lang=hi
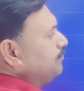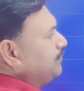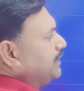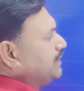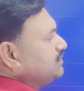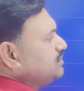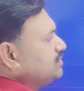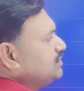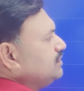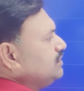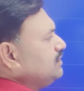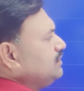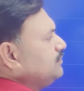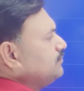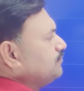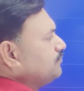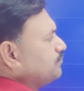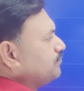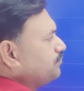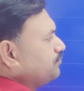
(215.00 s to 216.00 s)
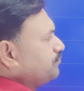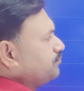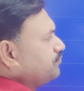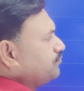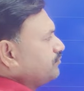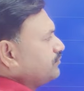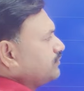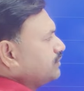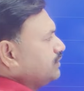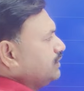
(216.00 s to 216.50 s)
मेथी
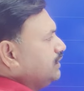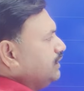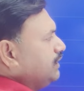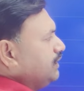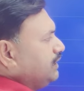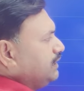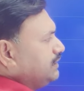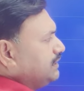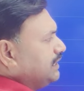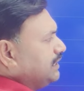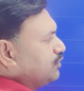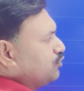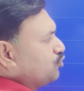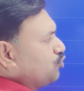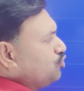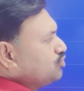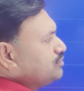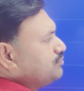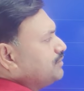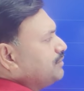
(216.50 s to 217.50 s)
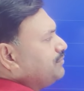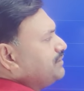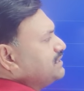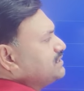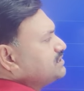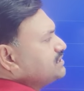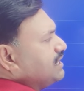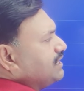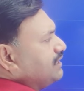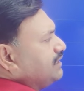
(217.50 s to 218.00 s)
ये ग्रोथ में भी
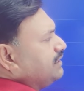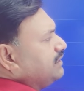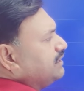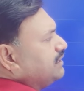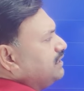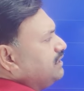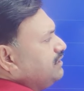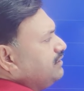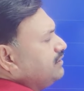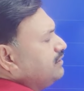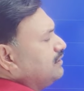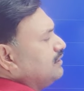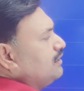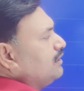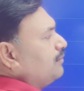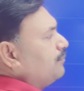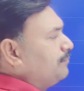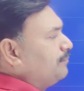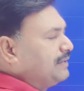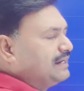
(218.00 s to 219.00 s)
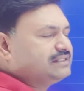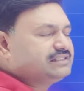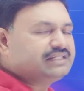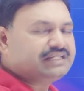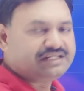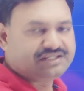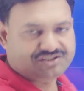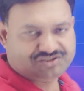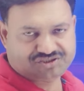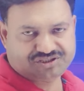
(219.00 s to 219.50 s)
अच्छा रहेगा मेथी
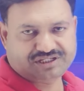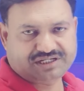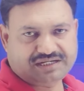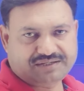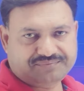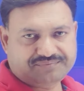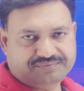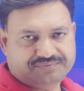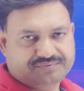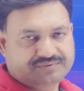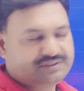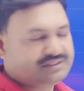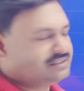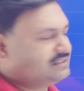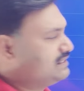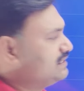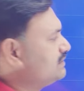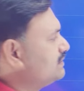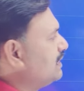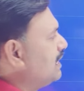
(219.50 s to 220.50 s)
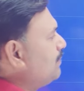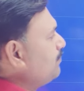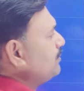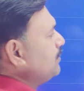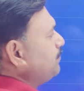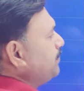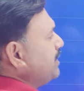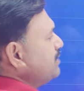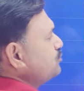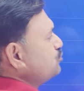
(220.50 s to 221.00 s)
लीजिए आप जैसे आपने
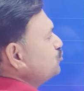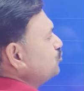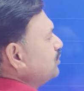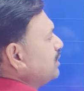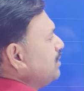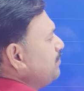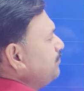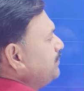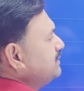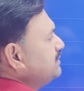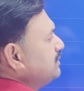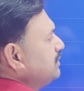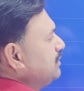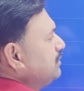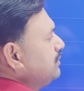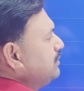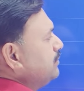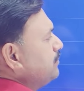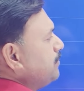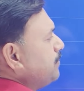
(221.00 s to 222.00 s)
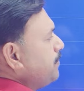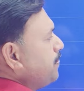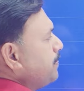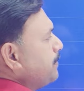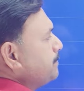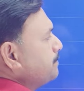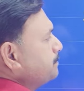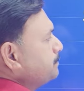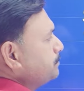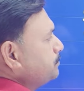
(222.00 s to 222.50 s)
500 ग्राम मेथी ली
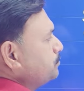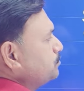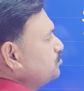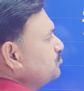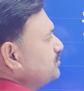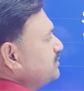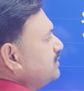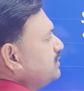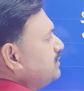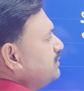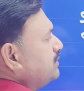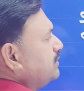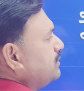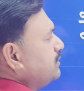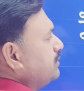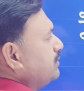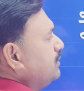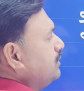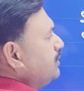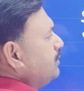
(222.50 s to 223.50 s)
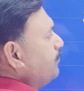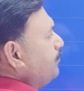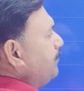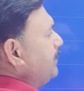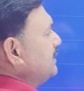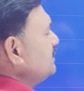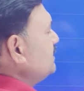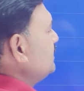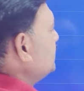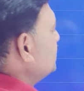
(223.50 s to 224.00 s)
ठीक है
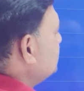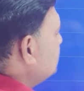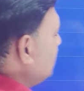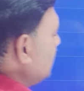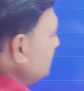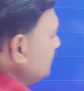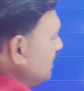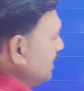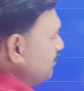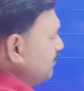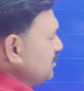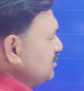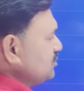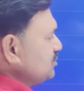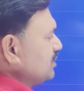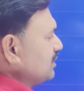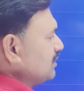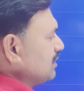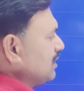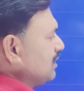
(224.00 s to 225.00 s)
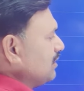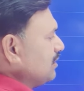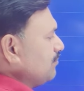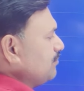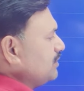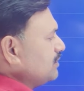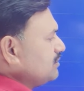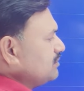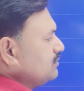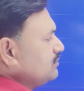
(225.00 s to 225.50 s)
मेथी के साथ आप लीजिए काला नमक